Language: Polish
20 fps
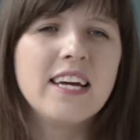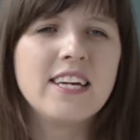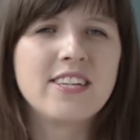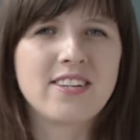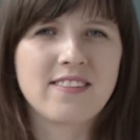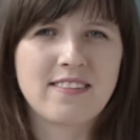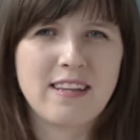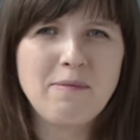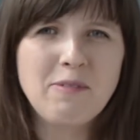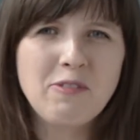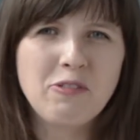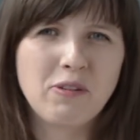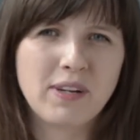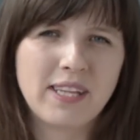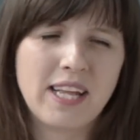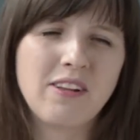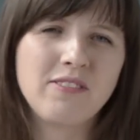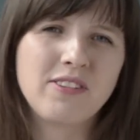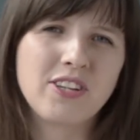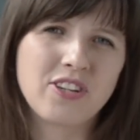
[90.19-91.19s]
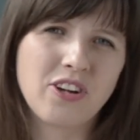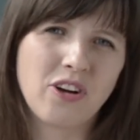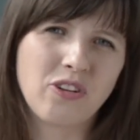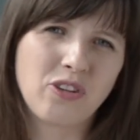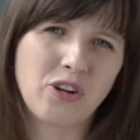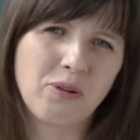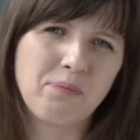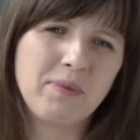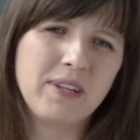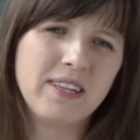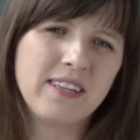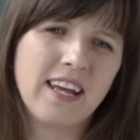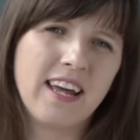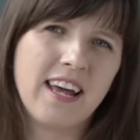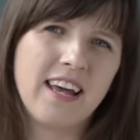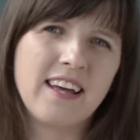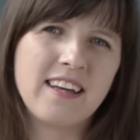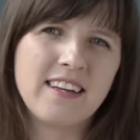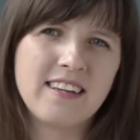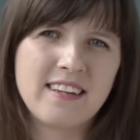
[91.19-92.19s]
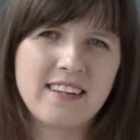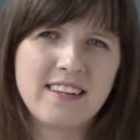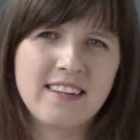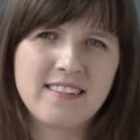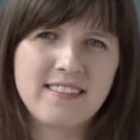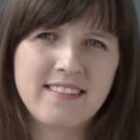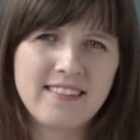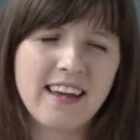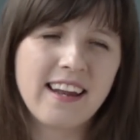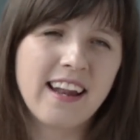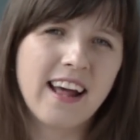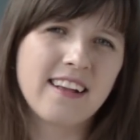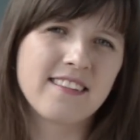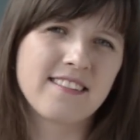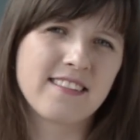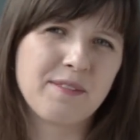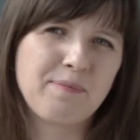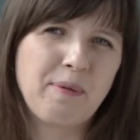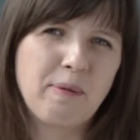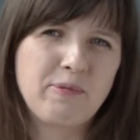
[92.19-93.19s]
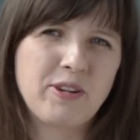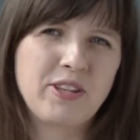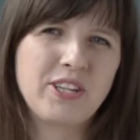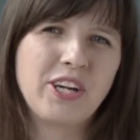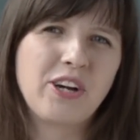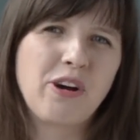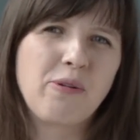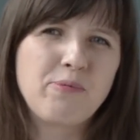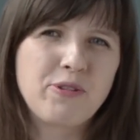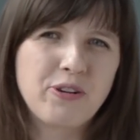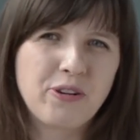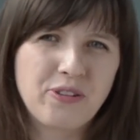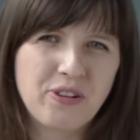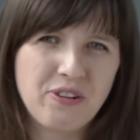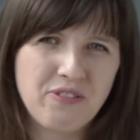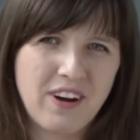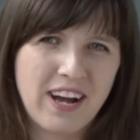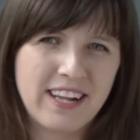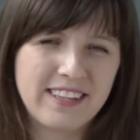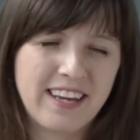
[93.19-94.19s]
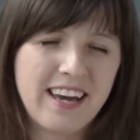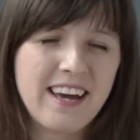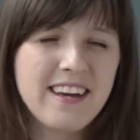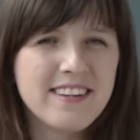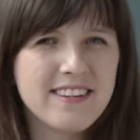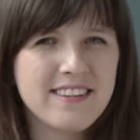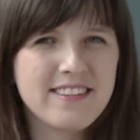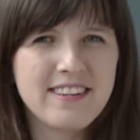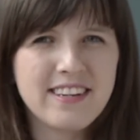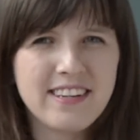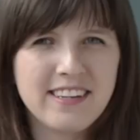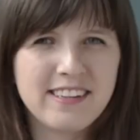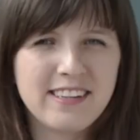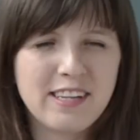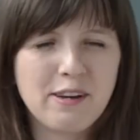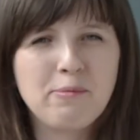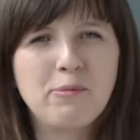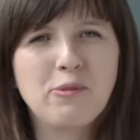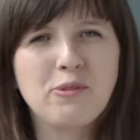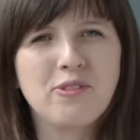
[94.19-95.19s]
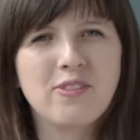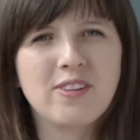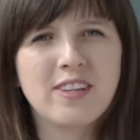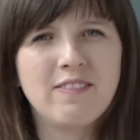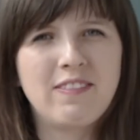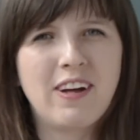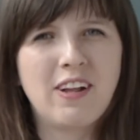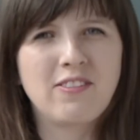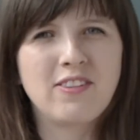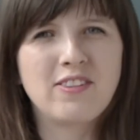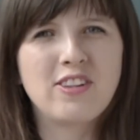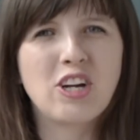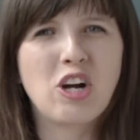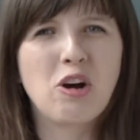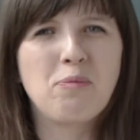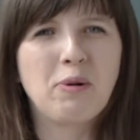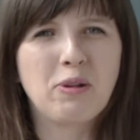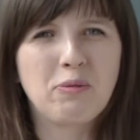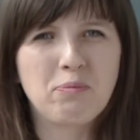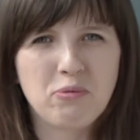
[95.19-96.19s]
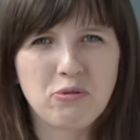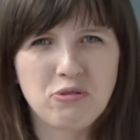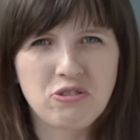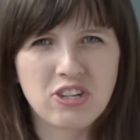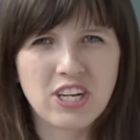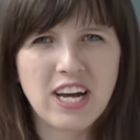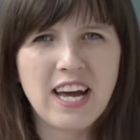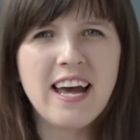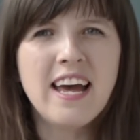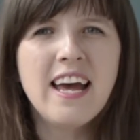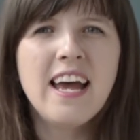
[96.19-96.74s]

Czasami wkładano też odrobinę sera z poprzedniego przygotowania i dzięki temu uzyskiwano nie tylko podpuszczkę,